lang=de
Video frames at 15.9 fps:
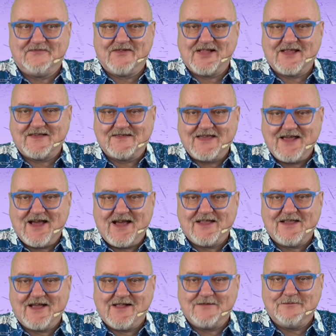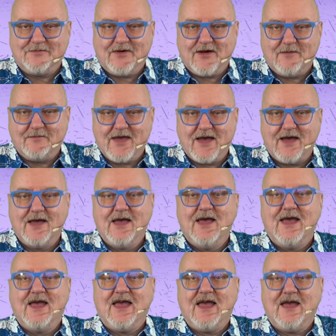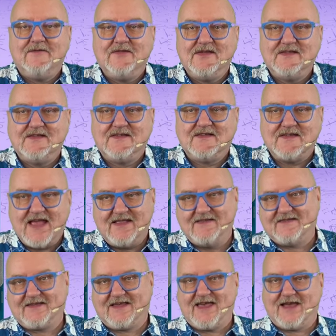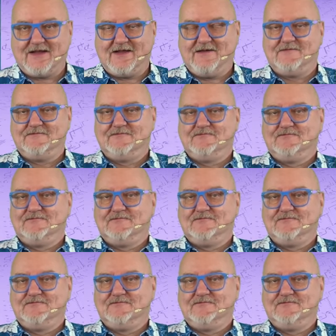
weil das Ding hat halt ein paar mehr Effizienzkerner.